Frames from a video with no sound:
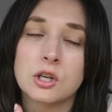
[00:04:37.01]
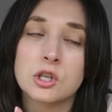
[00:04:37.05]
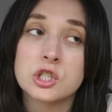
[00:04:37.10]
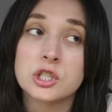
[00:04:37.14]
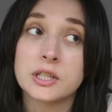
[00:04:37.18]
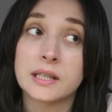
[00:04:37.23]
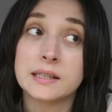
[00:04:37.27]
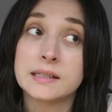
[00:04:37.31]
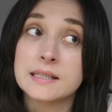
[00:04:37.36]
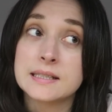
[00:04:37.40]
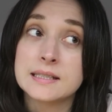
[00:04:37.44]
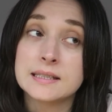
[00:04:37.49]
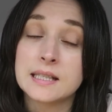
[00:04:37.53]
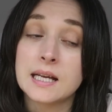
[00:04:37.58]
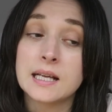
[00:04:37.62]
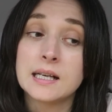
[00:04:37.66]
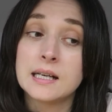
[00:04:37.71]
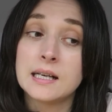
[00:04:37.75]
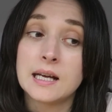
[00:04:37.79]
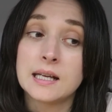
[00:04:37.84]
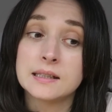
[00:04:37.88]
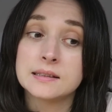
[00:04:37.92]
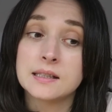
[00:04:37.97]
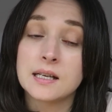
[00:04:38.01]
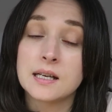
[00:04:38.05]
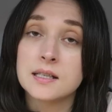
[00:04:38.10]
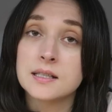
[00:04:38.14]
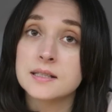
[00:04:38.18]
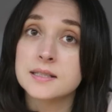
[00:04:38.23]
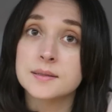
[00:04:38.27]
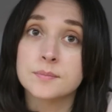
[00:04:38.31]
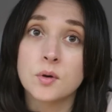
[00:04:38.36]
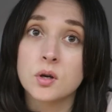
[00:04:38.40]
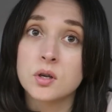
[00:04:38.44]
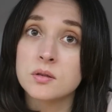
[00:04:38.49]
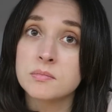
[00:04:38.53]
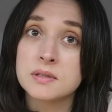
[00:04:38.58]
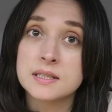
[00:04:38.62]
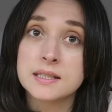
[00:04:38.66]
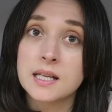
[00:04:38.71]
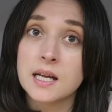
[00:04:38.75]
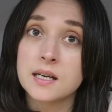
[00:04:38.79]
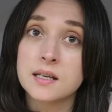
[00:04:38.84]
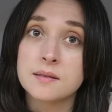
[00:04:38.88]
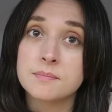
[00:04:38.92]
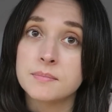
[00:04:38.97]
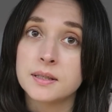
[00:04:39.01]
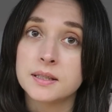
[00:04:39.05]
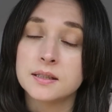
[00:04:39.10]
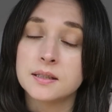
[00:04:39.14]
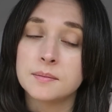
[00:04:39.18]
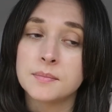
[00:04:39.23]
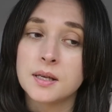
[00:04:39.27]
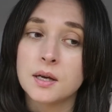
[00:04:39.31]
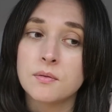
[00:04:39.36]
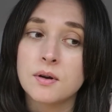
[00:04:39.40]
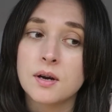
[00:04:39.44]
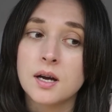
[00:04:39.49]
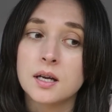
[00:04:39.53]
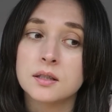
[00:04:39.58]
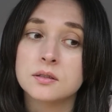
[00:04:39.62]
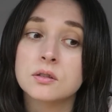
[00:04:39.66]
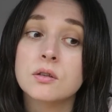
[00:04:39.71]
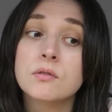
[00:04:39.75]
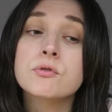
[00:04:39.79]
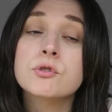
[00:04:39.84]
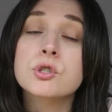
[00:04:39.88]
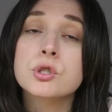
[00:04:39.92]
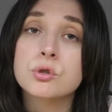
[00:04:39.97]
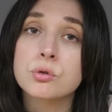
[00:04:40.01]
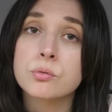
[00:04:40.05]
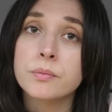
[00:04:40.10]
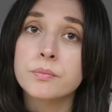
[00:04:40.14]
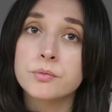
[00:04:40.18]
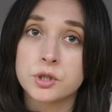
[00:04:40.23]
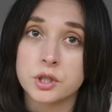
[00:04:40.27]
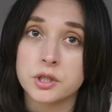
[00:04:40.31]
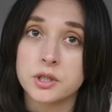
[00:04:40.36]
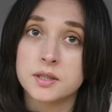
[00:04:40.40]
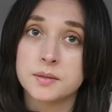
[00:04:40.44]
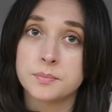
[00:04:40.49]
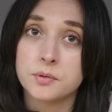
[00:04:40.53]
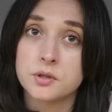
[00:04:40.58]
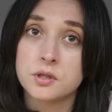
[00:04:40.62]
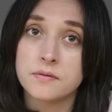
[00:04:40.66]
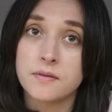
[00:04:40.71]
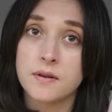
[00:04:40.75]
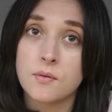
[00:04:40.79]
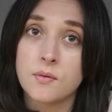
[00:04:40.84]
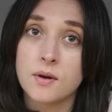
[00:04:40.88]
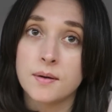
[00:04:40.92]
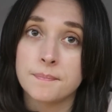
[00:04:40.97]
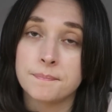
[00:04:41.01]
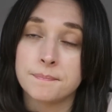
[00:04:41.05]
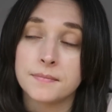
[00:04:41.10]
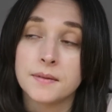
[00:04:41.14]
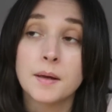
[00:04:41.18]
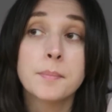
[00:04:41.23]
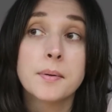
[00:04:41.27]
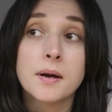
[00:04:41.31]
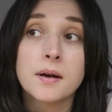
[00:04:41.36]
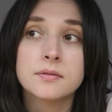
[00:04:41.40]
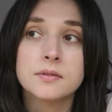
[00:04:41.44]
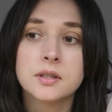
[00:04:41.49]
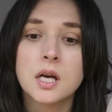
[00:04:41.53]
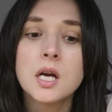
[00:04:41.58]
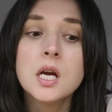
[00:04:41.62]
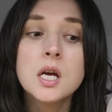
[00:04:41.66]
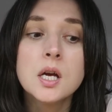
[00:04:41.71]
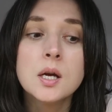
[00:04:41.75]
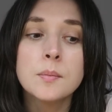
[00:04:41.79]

że tak na stare lata z moim starym będę miała, to w życiu bym się nie spodziewała. Naprawdę.